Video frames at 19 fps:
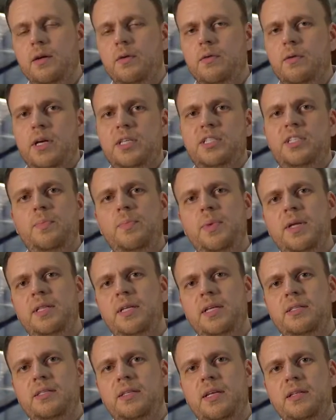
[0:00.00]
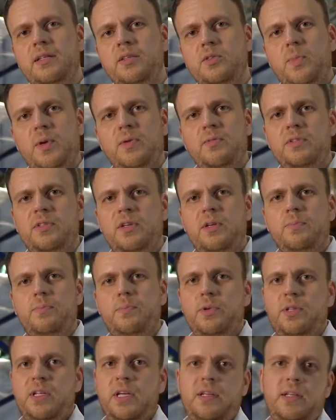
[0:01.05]
com a AGP300 para você
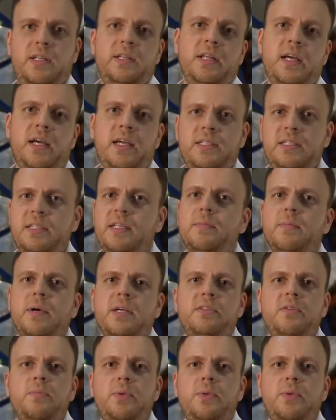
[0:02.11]
poder ir lá esquimar seu